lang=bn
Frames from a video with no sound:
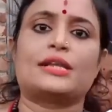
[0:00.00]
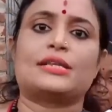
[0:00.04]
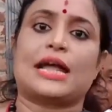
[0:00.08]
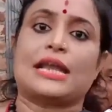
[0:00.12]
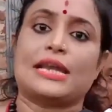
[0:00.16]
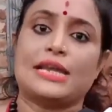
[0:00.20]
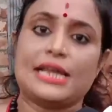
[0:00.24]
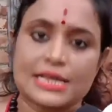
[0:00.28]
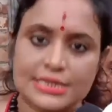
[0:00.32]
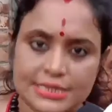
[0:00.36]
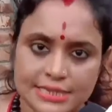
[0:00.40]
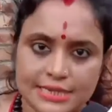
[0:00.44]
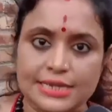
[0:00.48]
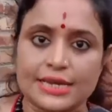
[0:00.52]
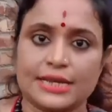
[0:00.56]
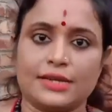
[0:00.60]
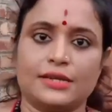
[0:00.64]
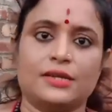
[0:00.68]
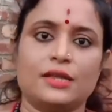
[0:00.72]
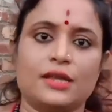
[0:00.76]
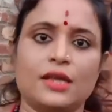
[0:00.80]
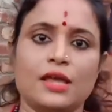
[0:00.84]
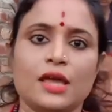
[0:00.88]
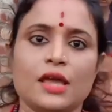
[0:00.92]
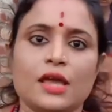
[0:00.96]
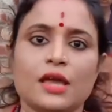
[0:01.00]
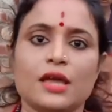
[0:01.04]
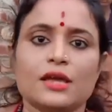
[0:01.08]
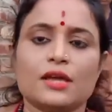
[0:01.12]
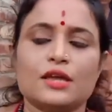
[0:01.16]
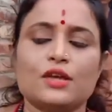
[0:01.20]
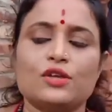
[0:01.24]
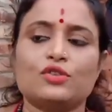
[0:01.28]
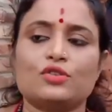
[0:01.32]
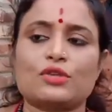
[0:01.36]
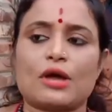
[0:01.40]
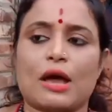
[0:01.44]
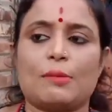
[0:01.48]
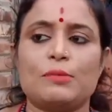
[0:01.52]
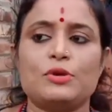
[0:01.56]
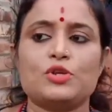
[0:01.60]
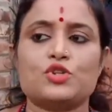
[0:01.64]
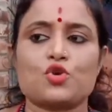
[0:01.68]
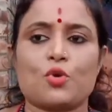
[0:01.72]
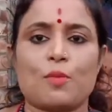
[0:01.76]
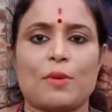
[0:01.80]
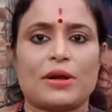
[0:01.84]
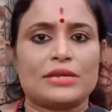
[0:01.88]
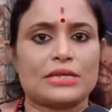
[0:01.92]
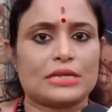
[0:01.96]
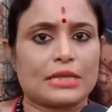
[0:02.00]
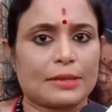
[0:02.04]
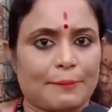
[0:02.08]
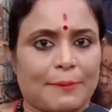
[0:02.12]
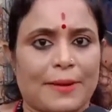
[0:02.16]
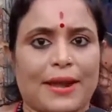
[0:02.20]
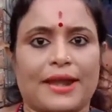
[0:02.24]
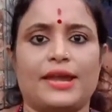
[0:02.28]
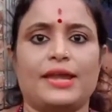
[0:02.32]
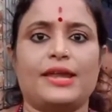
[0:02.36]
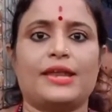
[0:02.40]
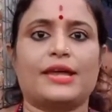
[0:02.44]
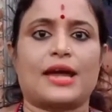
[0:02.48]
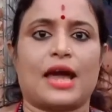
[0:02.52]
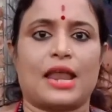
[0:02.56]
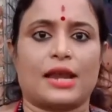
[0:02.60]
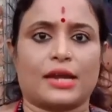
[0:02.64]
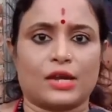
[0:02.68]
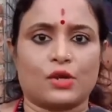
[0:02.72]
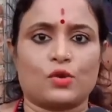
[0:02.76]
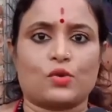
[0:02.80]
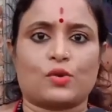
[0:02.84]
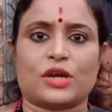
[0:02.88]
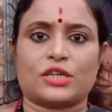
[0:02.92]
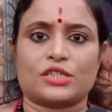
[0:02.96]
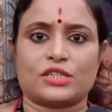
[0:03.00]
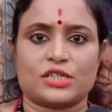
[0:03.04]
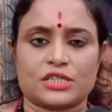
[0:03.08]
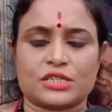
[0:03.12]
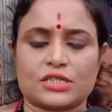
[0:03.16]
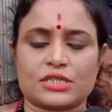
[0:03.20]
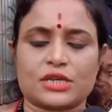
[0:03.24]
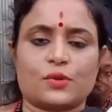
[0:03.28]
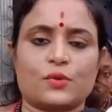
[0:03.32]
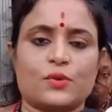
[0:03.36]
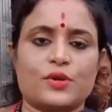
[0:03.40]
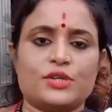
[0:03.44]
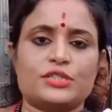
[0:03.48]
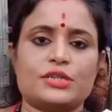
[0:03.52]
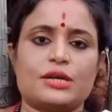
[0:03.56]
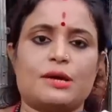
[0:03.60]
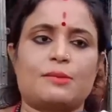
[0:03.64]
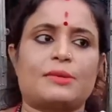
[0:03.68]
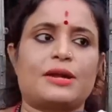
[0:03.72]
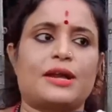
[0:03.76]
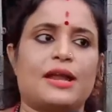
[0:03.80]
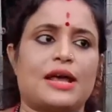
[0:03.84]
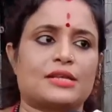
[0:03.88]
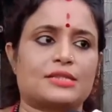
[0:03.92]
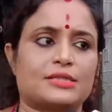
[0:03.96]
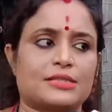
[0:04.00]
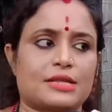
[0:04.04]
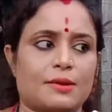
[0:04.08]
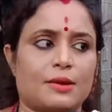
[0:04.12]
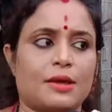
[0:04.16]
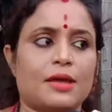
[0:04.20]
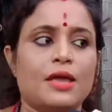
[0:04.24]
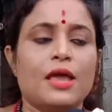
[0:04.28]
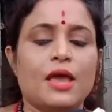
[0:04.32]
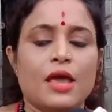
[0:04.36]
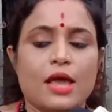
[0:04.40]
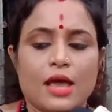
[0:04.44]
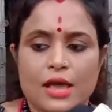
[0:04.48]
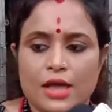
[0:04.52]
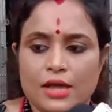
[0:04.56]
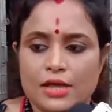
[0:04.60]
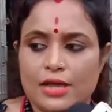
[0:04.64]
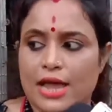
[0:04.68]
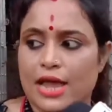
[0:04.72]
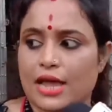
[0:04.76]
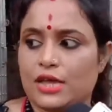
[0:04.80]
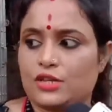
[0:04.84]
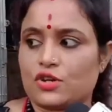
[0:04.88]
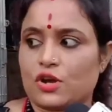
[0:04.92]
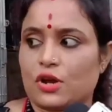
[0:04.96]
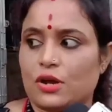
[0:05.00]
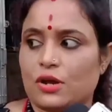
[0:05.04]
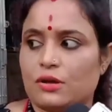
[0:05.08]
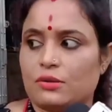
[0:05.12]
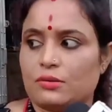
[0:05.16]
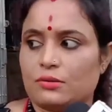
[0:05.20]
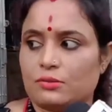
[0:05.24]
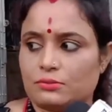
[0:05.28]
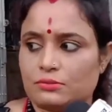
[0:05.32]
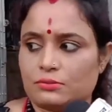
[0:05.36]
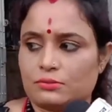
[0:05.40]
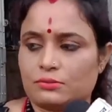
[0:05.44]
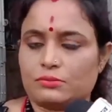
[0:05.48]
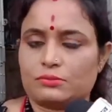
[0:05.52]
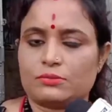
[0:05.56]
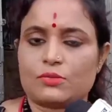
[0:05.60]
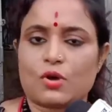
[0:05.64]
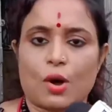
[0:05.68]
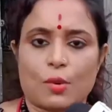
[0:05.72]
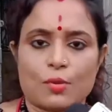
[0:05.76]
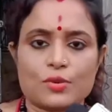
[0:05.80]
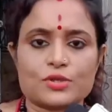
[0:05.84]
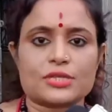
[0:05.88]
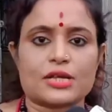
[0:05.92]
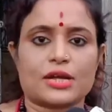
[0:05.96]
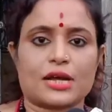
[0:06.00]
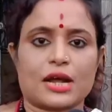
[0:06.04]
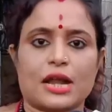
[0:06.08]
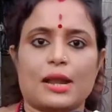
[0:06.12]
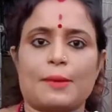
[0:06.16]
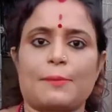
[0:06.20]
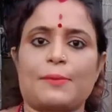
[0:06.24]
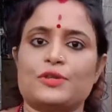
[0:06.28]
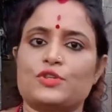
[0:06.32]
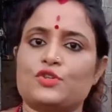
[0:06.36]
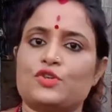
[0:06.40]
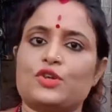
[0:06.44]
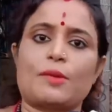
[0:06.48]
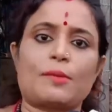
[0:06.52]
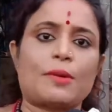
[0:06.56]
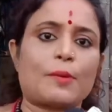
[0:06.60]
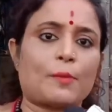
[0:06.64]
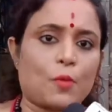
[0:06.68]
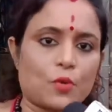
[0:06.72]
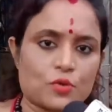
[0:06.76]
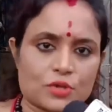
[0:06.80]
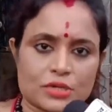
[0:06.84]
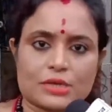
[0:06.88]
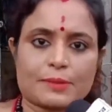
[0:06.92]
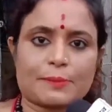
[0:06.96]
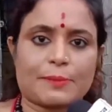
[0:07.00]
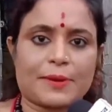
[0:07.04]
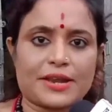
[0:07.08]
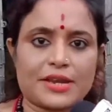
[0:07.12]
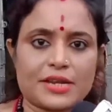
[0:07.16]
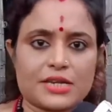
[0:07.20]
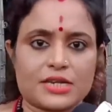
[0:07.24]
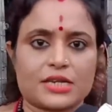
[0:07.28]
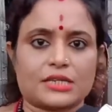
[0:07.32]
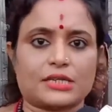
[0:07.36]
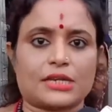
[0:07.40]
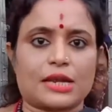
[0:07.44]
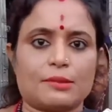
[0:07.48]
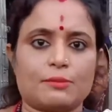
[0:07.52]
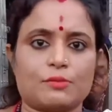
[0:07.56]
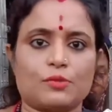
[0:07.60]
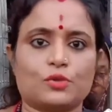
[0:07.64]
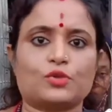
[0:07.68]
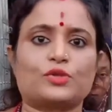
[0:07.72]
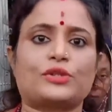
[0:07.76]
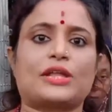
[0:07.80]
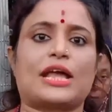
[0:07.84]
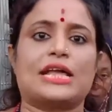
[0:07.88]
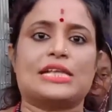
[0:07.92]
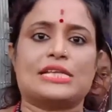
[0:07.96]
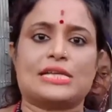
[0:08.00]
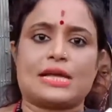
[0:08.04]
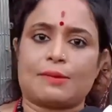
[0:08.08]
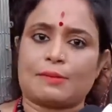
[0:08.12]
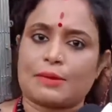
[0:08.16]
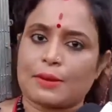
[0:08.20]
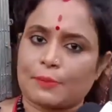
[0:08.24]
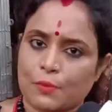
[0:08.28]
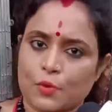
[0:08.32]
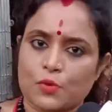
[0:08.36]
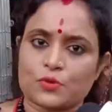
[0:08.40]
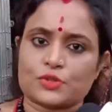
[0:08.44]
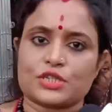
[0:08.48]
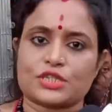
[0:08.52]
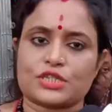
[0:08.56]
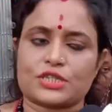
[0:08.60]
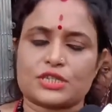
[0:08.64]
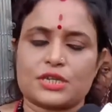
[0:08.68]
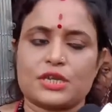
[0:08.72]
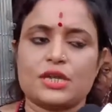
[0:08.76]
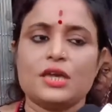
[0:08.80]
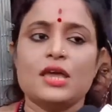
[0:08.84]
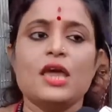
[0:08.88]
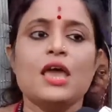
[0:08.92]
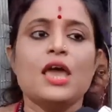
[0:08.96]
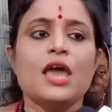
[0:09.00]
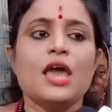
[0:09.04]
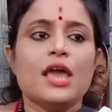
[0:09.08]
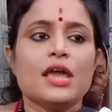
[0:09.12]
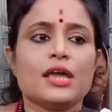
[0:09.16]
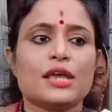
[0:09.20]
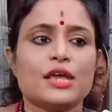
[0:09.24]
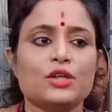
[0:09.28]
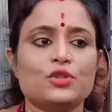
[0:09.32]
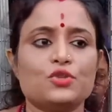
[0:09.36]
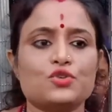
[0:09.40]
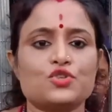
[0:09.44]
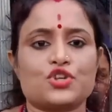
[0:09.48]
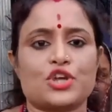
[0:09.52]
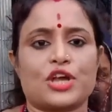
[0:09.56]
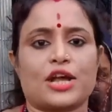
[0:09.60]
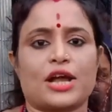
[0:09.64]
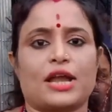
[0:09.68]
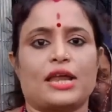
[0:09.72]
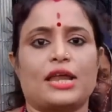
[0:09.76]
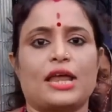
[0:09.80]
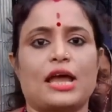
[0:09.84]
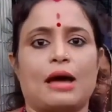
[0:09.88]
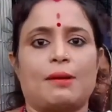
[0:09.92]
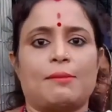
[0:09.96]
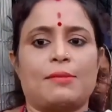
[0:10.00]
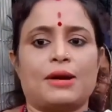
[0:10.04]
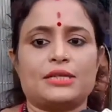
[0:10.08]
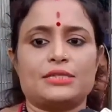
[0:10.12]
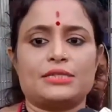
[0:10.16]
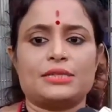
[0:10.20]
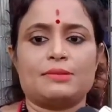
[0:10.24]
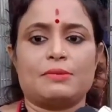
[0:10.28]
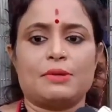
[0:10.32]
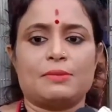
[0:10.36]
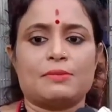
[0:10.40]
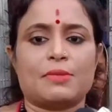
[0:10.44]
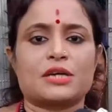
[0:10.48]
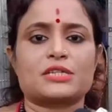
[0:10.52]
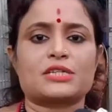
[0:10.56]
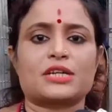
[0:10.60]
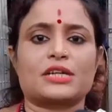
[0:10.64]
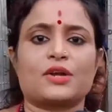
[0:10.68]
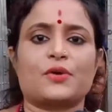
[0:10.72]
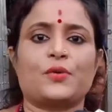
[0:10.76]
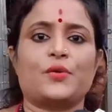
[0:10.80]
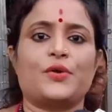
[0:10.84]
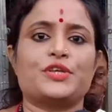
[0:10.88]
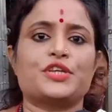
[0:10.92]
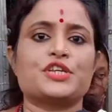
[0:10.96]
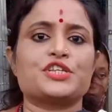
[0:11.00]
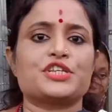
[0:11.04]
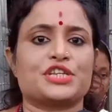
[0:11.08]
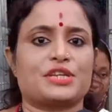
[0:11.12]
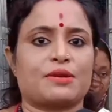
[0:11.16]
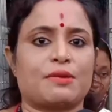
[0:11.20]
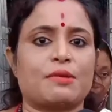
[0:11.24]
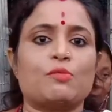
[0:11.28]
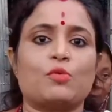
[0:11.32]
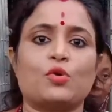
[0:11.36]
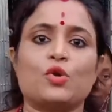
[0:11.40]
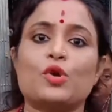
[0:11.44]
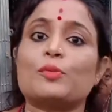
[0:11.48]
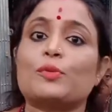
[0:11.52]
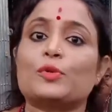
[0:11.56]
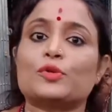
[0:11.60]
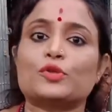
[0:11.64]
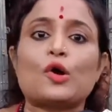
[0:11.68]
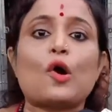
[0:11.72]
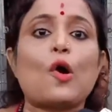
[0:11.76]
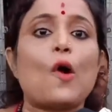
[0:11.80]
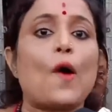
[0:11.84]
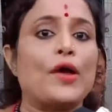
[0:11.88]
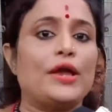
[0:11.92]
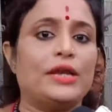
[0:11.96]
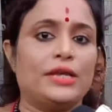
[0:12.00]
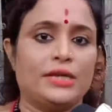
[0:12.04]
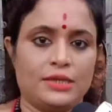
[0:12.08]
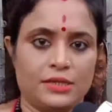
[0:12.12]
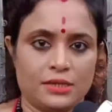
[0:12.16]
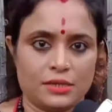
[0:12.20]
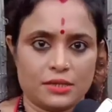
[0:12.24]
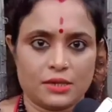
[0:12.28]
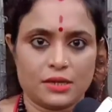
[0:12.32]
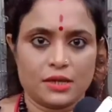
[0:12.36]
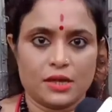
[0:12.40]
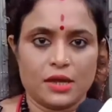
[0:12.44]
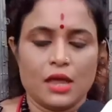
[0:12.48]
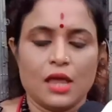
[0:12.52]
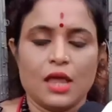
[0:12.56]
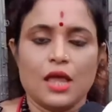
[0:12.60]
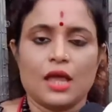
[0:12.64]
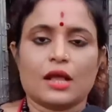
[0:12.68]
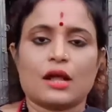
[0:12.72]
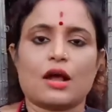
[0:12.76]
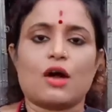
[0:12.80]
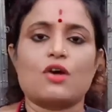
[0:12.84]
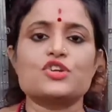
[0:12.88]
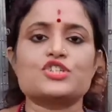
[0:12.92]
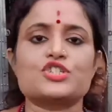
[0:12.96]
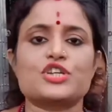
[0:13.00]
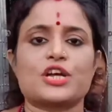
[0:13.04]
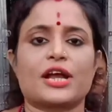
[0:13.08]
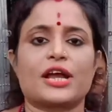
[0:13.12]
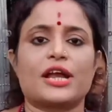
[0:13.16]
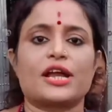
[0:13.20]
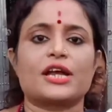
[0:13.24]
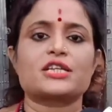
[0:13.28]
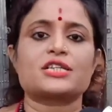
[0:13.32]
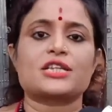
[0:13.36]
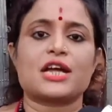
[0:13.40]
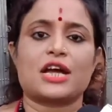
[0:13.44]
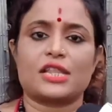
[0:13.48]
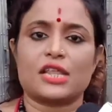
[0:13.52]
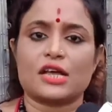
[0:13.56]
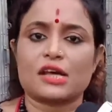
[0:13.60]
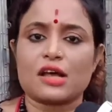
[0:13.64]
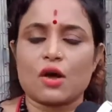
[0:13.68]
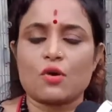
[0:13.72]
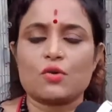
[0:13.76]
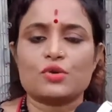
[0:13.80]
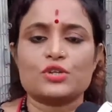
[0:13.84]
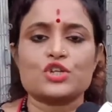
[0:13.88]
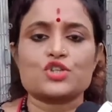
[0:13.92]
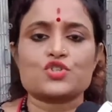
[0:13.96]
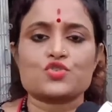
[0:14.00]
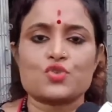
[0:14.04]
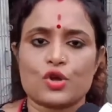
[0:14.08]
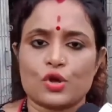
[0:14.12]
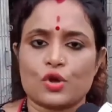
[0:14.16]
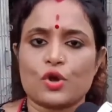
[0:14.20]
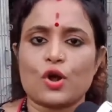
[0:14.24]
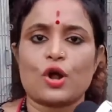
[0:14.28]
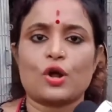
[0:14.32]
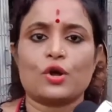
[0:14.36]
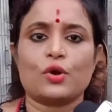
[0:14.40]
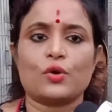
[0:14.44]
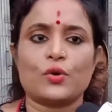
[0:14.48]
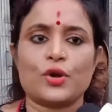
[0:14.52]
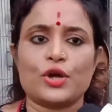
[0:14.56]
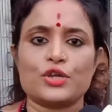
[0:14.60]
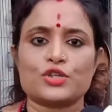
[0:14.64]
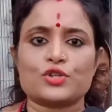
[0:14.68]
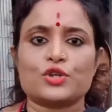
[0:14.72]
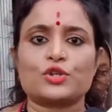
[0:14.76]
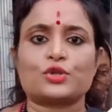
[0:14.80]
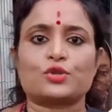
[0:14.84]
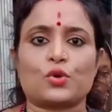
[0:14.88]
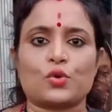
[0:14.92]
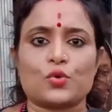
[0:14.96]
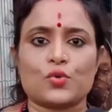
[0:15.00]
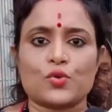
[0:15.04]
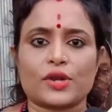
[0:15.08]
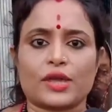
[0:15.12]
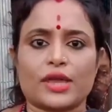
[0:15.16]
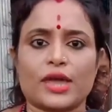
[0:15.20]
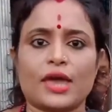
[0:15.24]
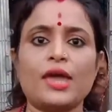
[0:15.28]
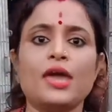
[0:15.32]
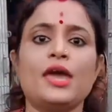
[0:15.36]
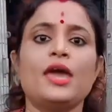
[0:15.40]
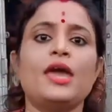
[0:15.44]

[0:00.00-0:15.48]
জানিয়েছিলেন কিন্তু আমি সময় দিতে পারিনি কালকে ঢোকার চেষ্টা করেছি আমরা রাস্তা এই অবস্থা খারাপের জন্য আমরা পৌঁছাতে পারিনি ঠিক টাইম মতো তাই আজকে আমরা পৌঁছেছি কিন্তু সেখানে আমার যে মীমাংসাটা হয়েছে সেটা আমার মনোপত হয়নি আচ্ছা। কারণ সেখানে একটা সাদা কাগজে সই করানো হয়েছিল তরুণকে